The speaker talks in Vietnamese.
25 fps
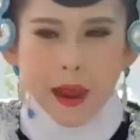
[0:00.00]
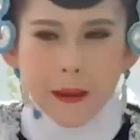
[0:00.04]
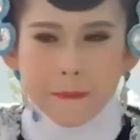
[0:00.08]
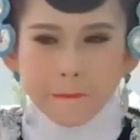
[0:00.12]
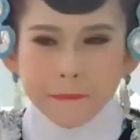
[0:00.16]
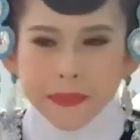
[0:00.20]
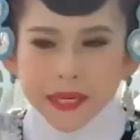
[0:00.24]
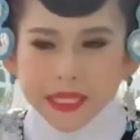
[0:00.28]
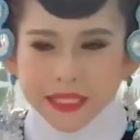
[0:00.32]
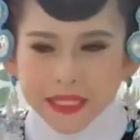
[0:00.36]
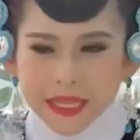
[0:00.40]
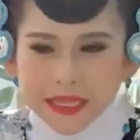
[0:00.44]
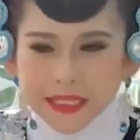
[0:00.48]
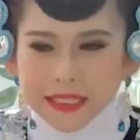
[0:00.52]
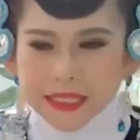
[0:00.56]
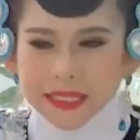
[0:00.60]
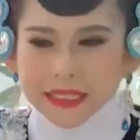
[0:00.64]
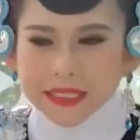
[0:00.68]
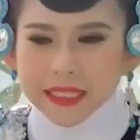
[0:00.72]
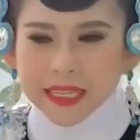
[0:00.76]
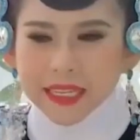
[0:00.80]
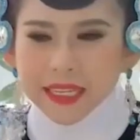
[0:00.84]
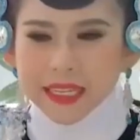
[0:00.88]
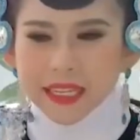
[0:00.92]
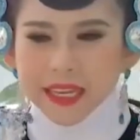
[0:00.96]
Bình Tinh
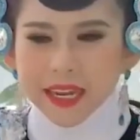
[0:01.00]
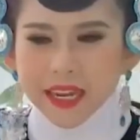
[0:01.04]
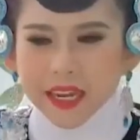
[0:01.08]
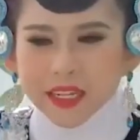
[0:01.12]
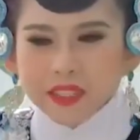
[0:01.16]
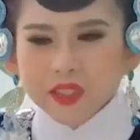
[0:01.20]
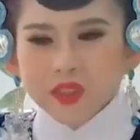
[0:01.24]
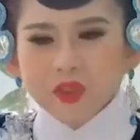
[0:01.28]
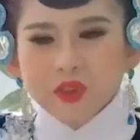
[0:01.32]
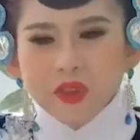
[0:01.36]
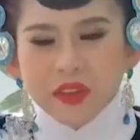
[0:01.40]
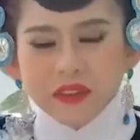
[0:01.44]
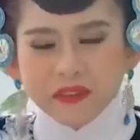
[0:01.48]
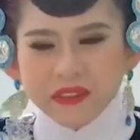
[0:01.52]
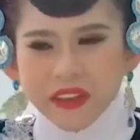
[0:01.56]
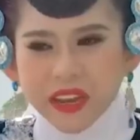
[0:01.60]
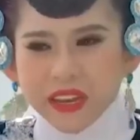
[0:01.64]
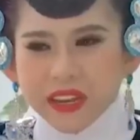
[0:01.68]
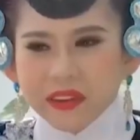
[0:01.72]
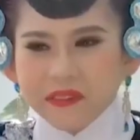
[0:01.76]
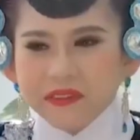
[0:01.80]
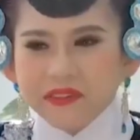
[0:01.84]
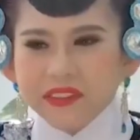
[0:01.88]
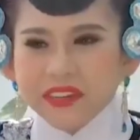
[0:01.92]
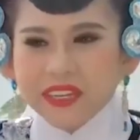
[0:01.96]
thì à, chuyên về
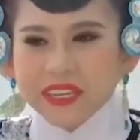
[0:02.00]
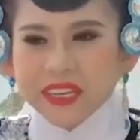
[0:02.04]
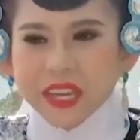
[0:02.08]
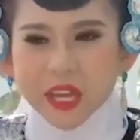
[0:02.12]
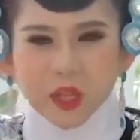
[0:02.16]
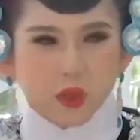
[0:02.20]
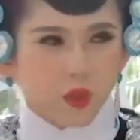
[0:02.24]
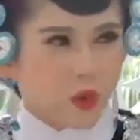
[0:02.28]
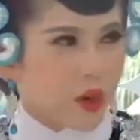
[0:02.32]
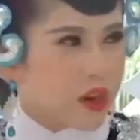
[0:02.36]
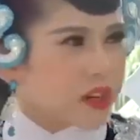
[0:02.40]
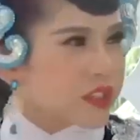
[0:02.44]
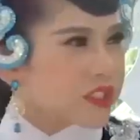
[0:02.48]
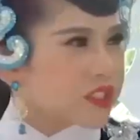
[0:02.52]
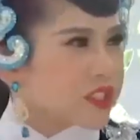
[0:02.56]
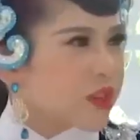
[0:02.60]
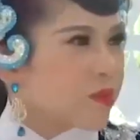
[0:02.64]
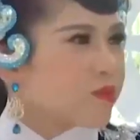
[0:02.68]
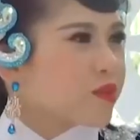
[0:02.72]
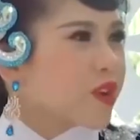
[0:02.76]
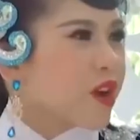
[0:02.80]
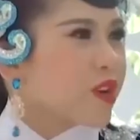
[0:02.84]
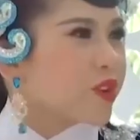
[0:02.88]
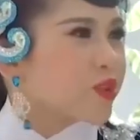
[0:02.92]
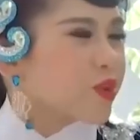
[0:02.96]
lĩnh vực nghệ thuật
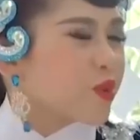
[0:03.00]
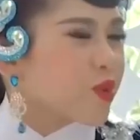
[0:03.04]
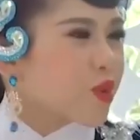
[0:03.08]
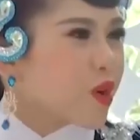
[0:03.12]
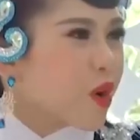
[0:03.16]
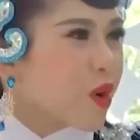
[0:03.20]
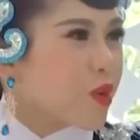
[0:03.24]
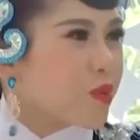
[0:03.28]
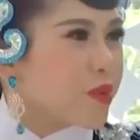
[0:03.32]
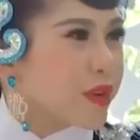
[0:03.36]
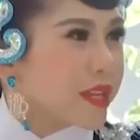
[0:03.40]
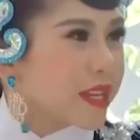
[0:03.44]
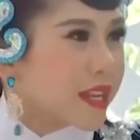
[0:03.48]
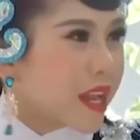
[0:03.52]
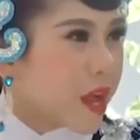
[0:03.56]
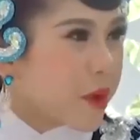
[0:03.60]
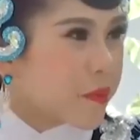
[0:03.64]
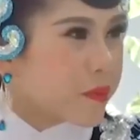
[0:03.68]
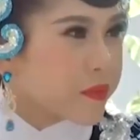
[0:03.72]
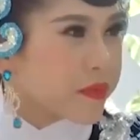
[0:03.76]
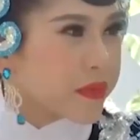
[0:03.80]
trong đoàn tuồng cổ Quỳnh Long